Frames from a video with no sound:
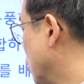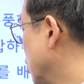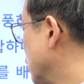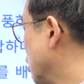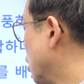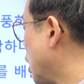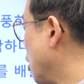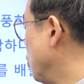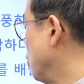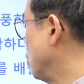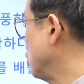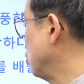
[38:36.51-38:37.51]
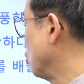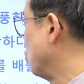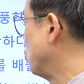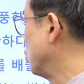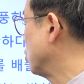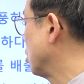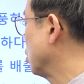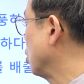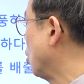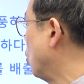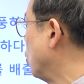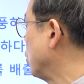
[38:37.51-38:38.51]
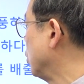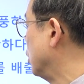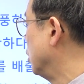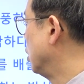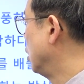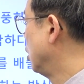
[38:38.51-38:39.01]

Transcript: 그래서 가벼운 것이 높은 곳으로 떠오르는